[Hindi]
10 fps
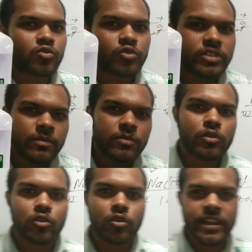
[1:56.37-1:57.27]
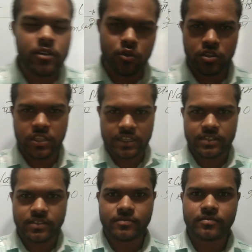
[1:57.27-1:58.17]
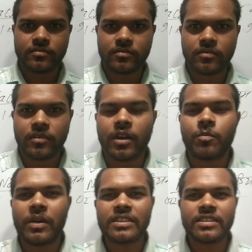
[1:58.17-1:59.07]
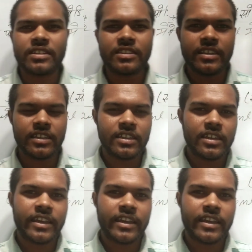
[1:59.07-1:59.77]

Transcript: ग्राम सोडियम क्लोराइड होता है अब बात करते